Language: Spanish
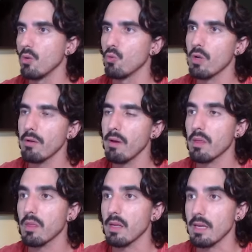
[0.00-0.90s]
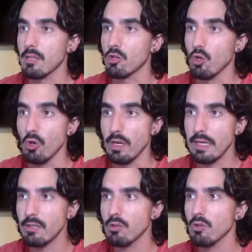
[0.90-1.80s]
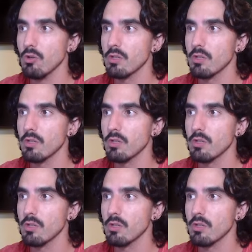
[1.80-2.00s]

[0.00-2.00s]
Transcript: Una vez hecho esto,